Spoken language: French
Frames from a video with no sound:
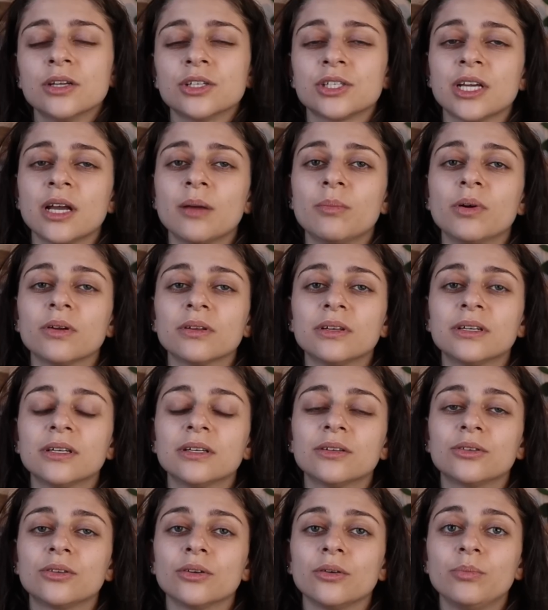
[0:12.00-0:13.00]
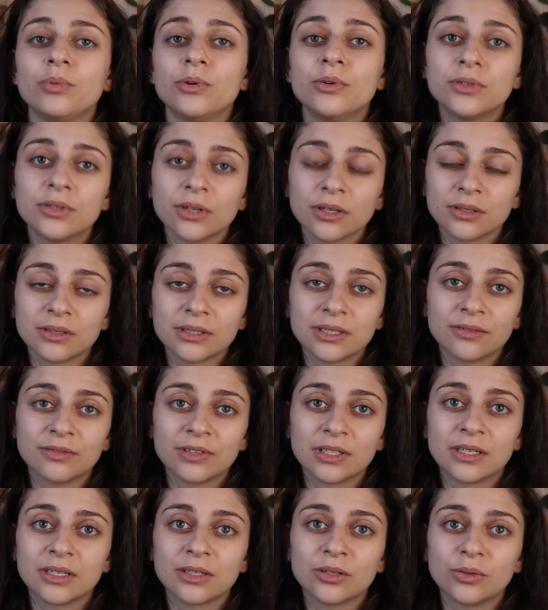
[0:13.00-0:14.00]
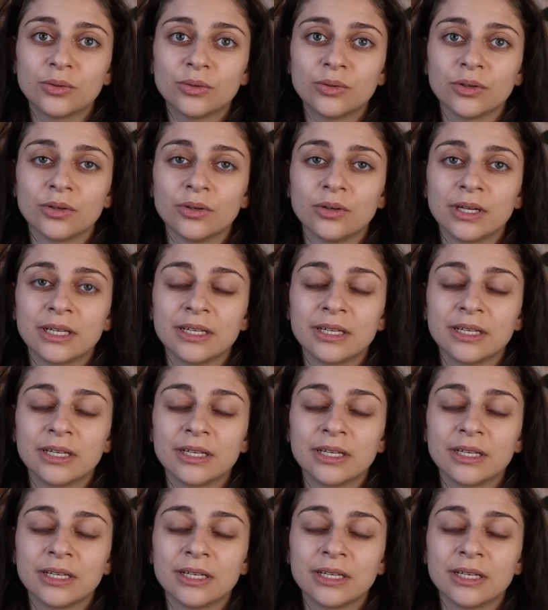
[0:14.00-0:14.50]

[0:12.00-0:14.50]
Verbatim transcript: J'ai abordé dans plusieurs de ces vidéos euh,